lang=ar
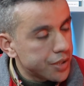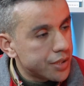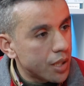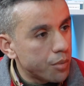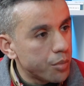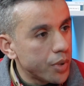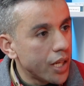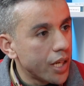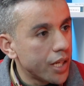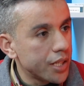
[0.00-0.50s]

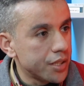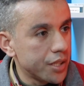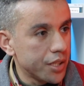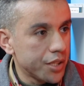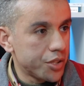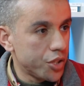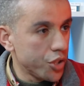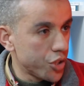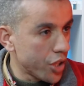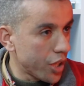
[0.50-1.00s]
ننتمي لهذه
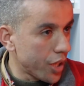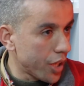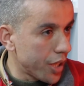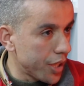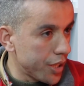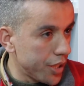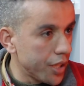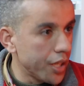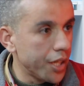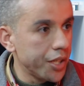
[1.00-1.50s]
التجاره
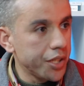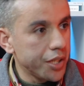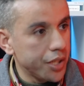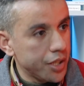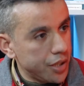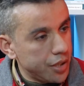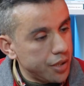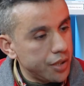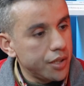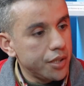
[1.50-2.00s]
هذه
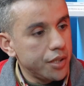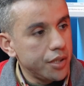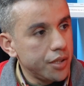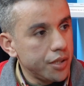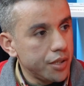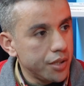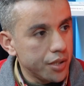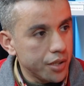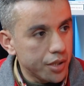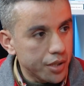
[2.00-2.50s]
يعني
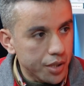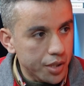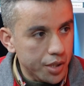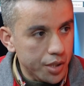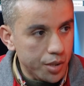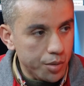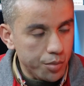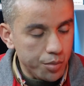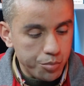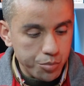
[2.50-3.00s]

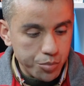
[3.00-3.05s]
آه،